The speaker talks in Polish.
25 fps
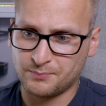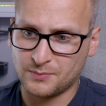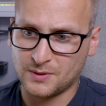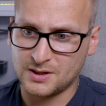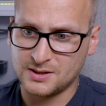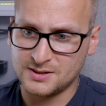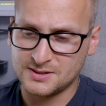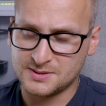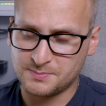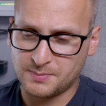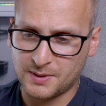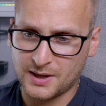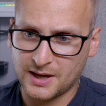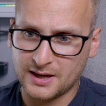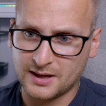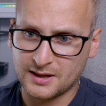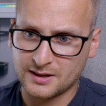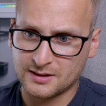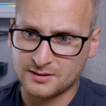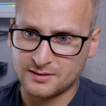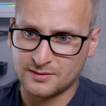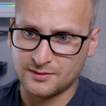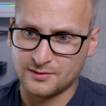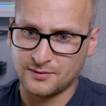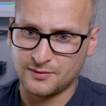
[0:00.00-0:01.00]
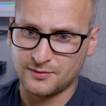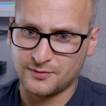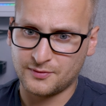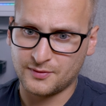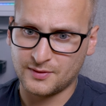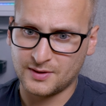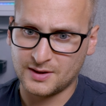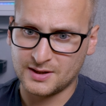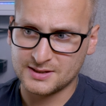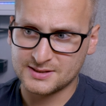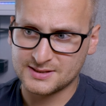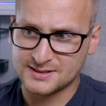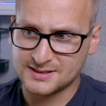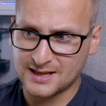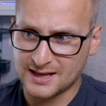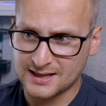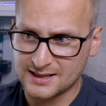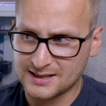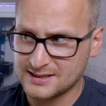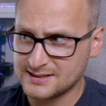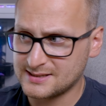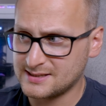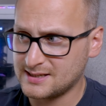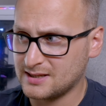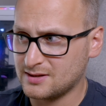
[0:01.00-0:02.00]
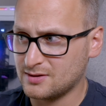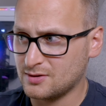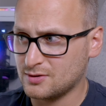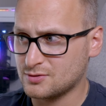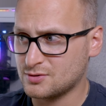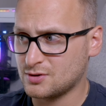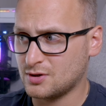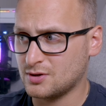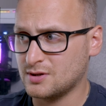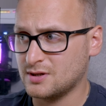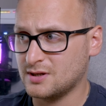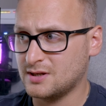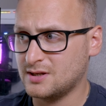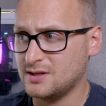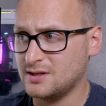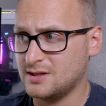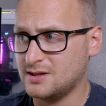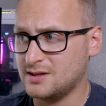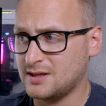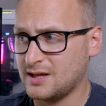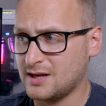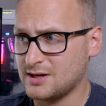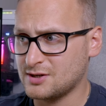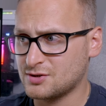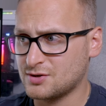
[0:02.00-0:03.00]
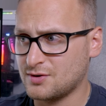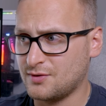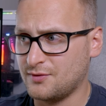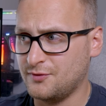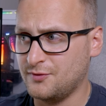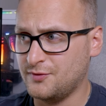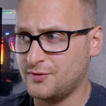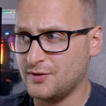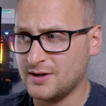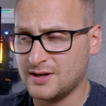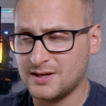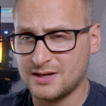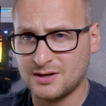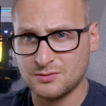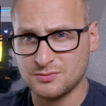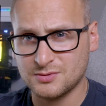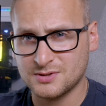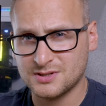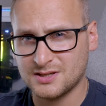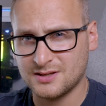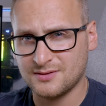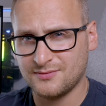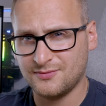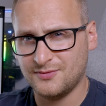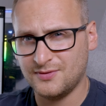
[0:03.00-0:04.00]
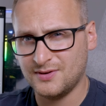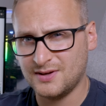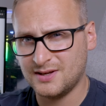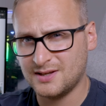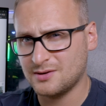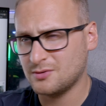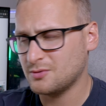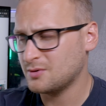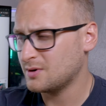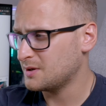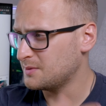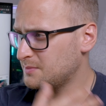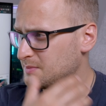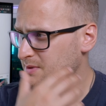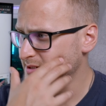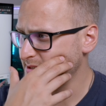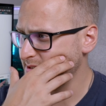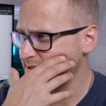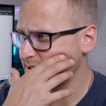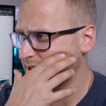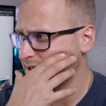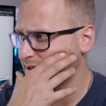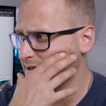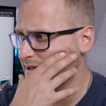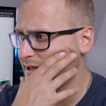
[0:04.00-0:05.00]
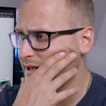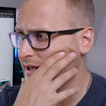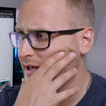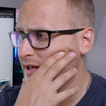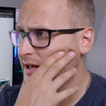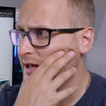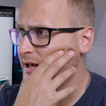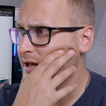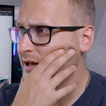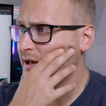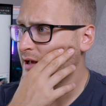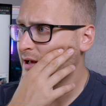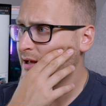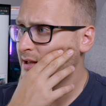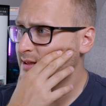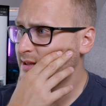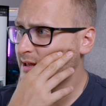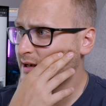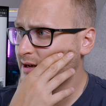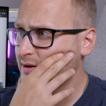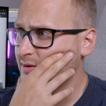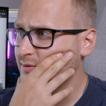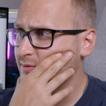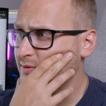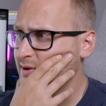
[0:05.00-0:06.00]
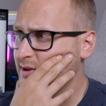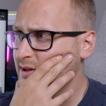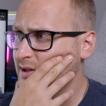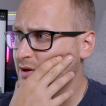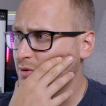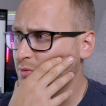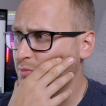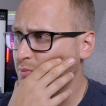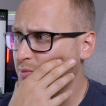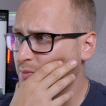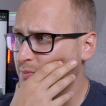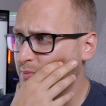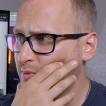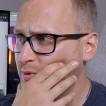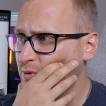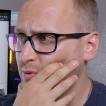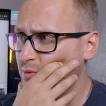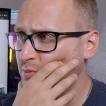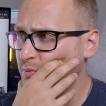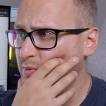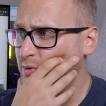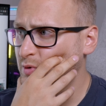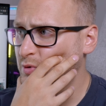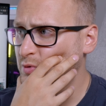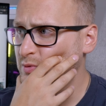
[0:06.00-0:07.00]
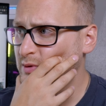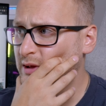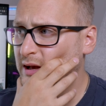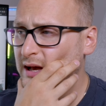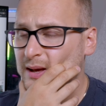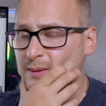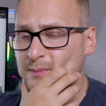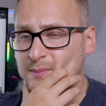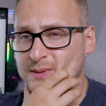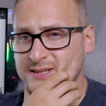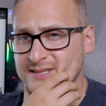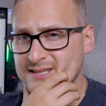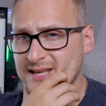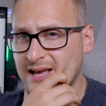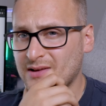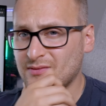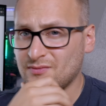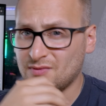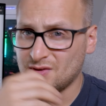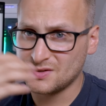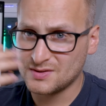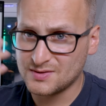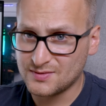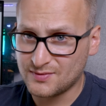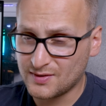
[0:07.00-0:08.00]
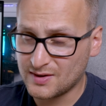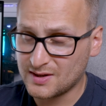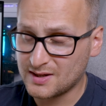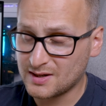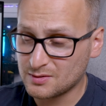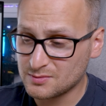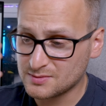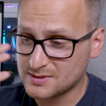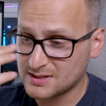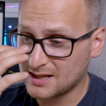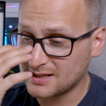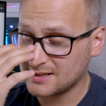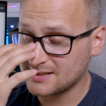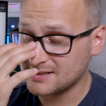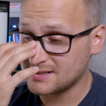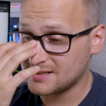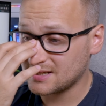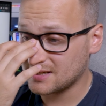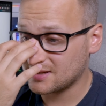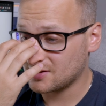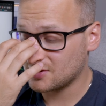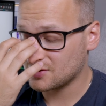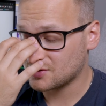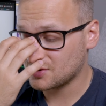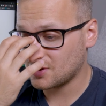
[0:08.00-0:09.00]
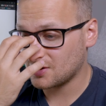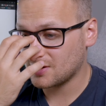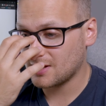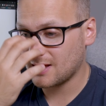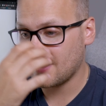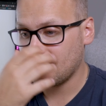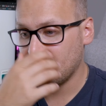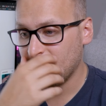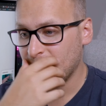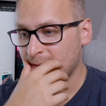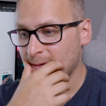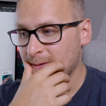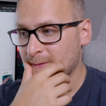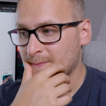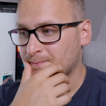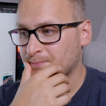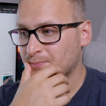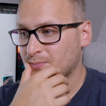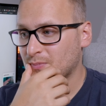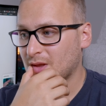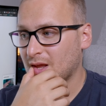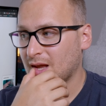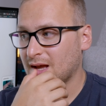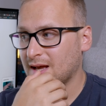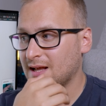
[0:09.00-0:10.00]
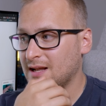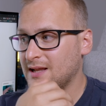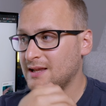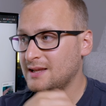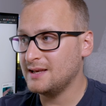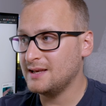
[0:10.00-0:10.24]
Inspired w Stanach Zjednoczonych i też wygrał, wygrał chyba Stany tak, wygrał, bo był, był na MSI, więc wygrał Stany Zjednoczone mm,